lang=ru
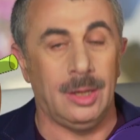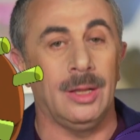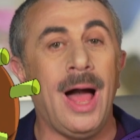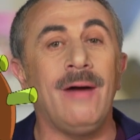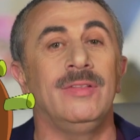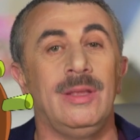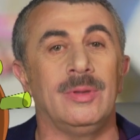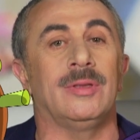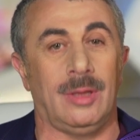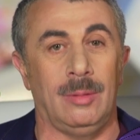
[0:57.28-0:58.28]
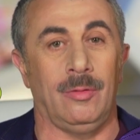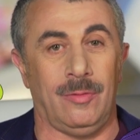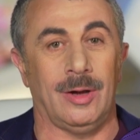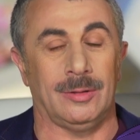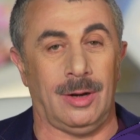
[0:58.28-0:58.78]
И главными такими
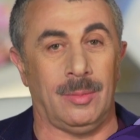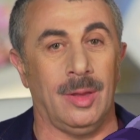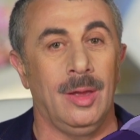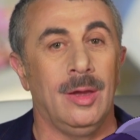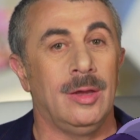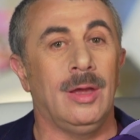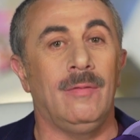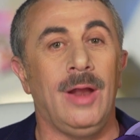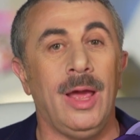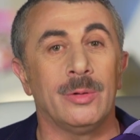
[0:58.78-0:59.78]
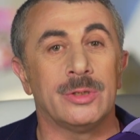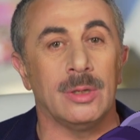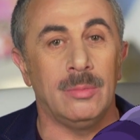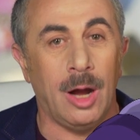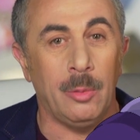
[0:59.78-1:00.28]
факторами
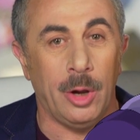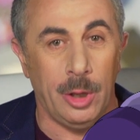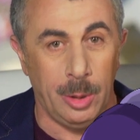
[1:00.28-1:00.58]
являются мама